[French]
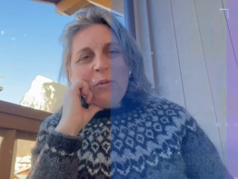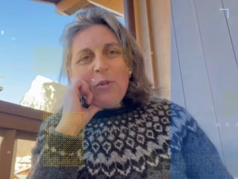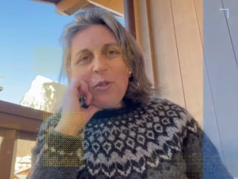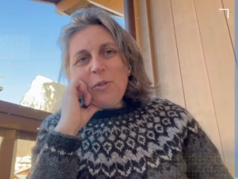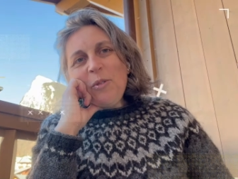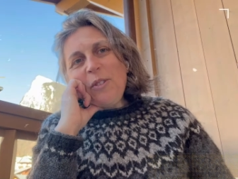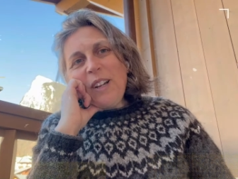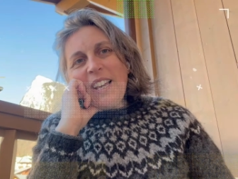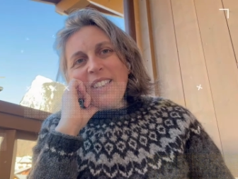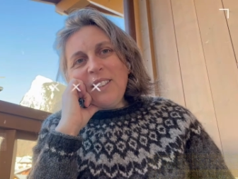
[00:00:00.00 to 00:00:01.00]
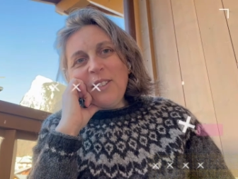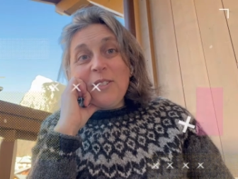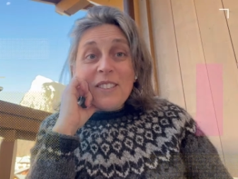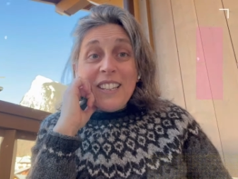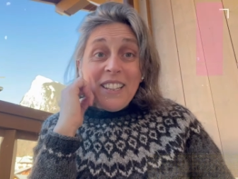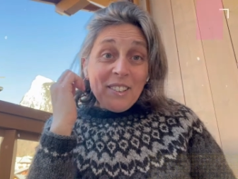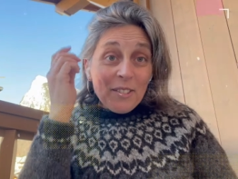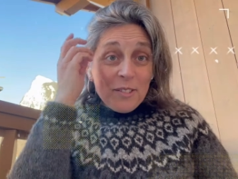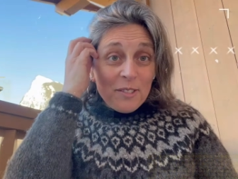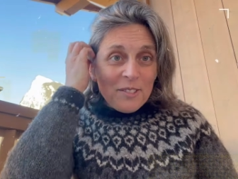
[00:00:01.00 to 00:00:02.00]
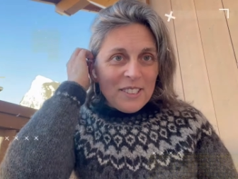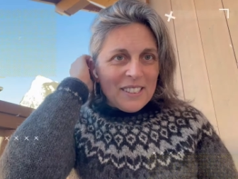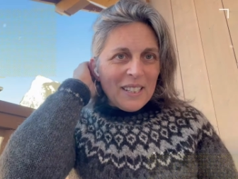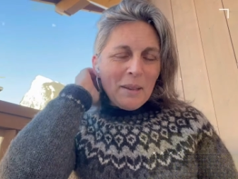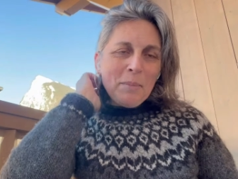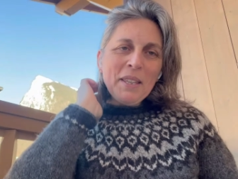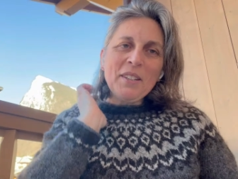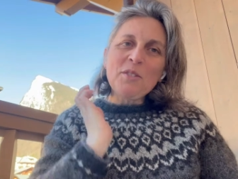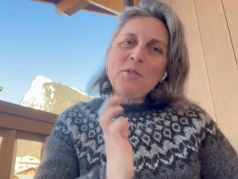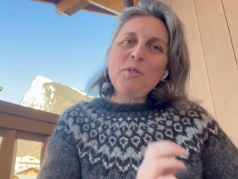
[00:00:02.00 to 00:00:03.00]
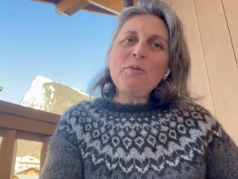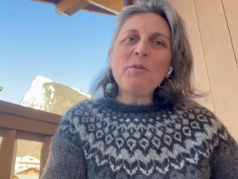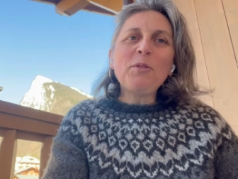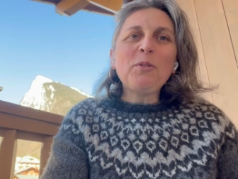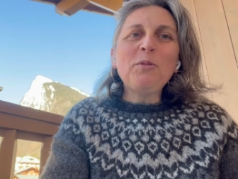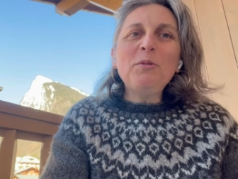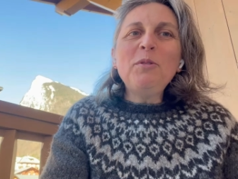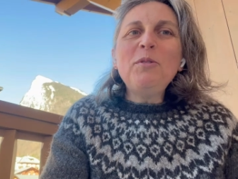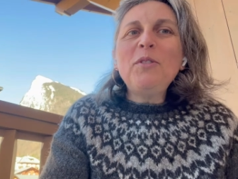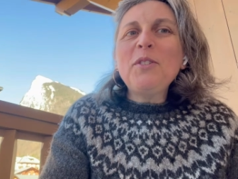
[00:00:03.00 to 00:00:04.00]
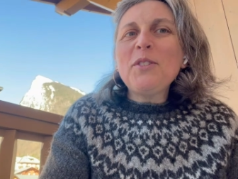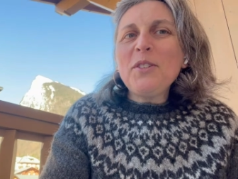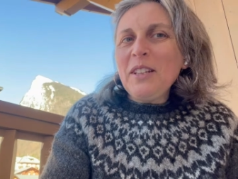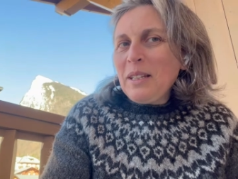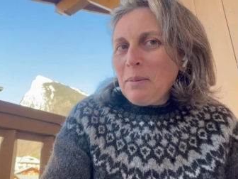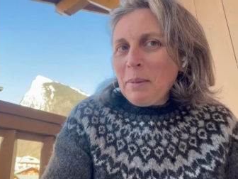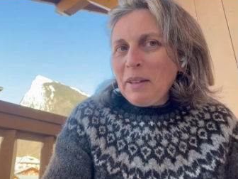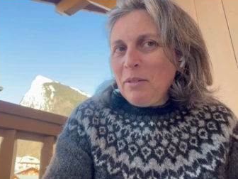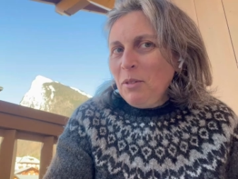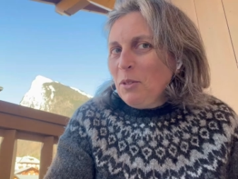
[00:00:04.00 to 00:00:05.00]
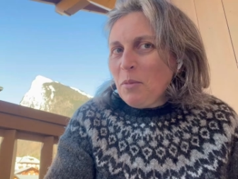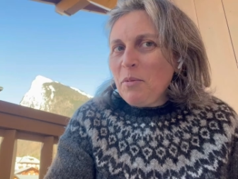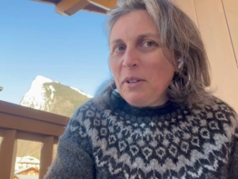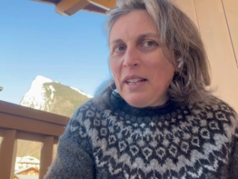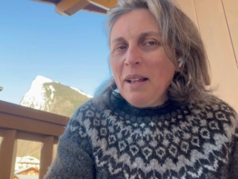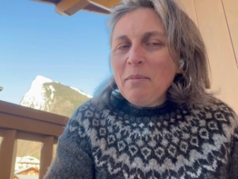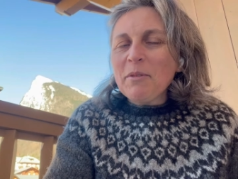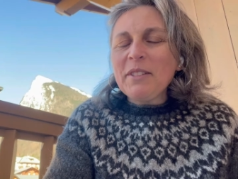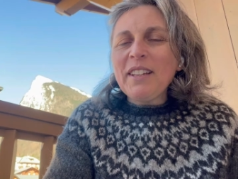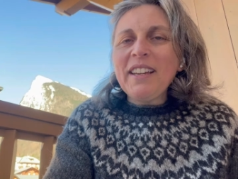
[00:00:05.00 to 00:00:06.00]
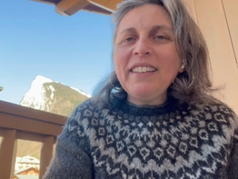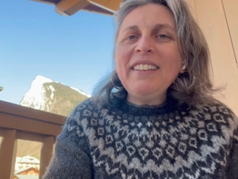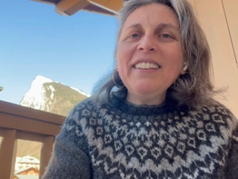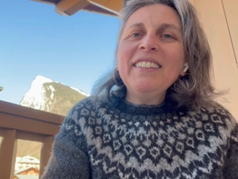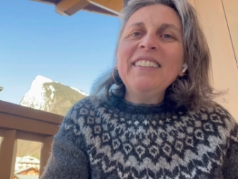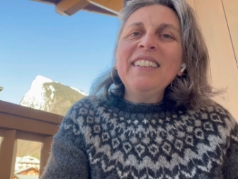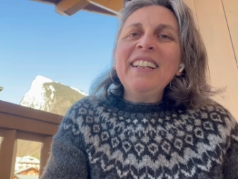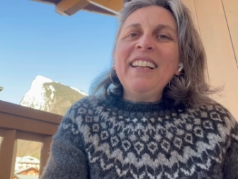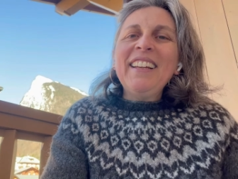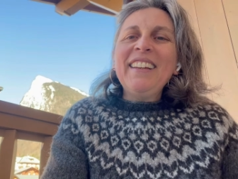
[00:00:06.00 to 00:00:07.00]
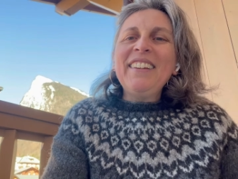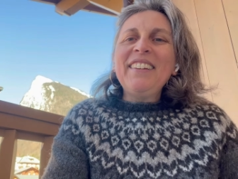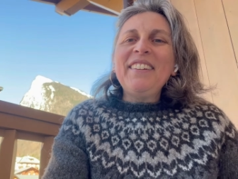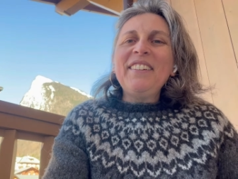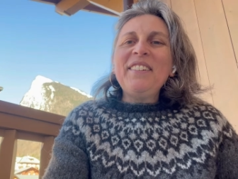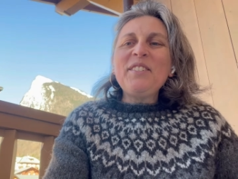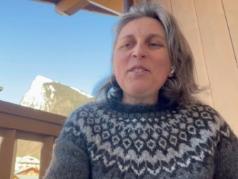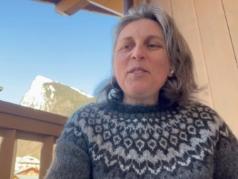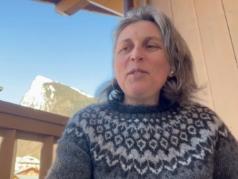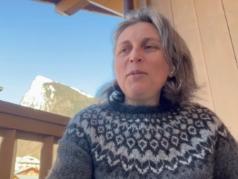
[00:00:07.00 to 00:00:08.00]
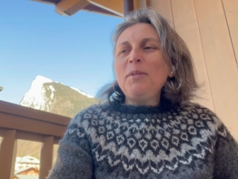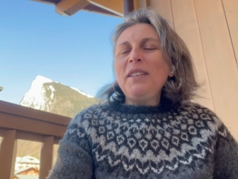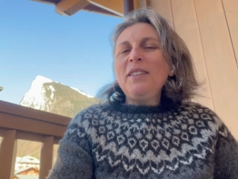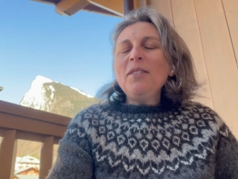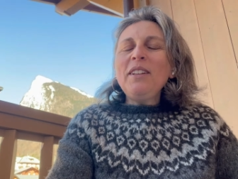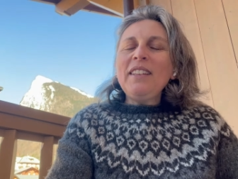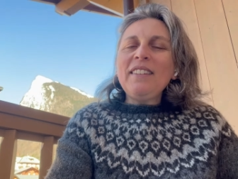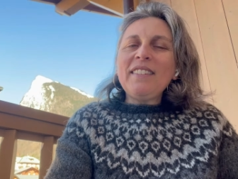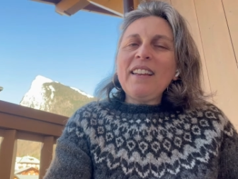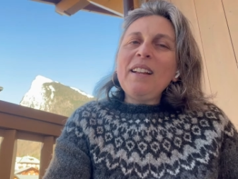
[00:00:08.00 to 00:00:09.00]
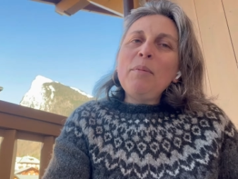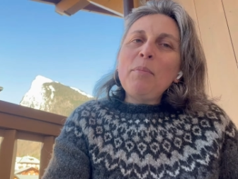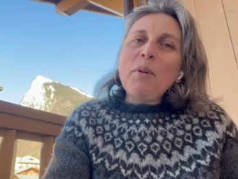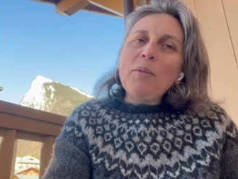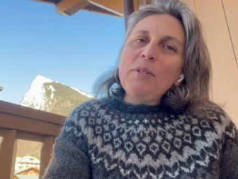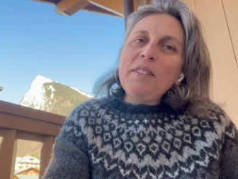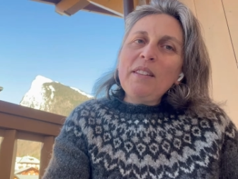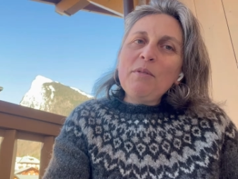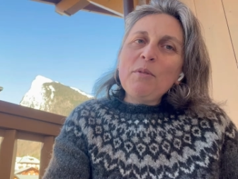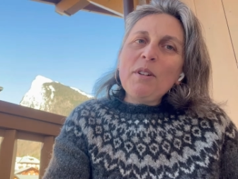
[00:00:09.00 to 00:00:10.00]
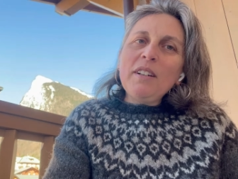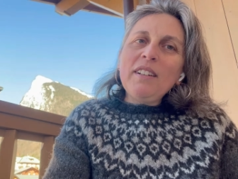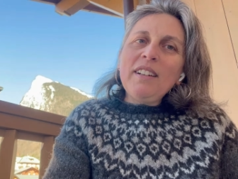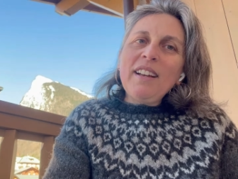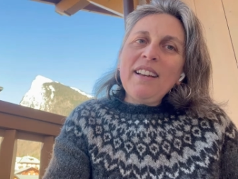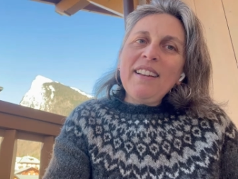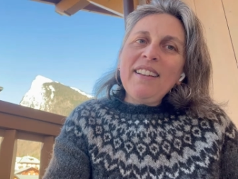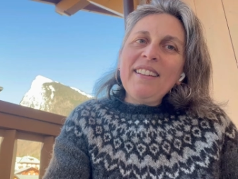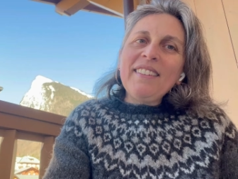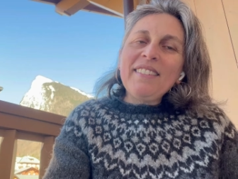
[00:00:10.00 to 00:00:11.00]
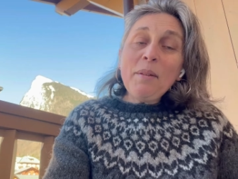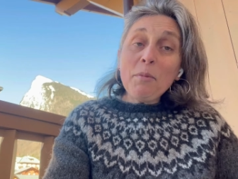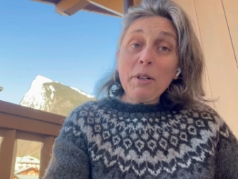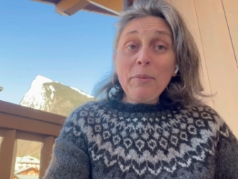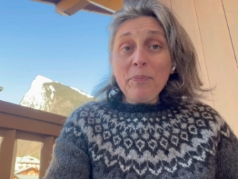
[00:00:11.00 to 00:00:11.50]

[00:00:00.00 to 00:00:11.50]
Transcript: Bonjour à toutes et à tous. et eh bien, je vous retrouve, ce n'était pas prévu, depuis la montagne. Euh, je suis dans les Alpes, en Haute-Savoie, à Samoa.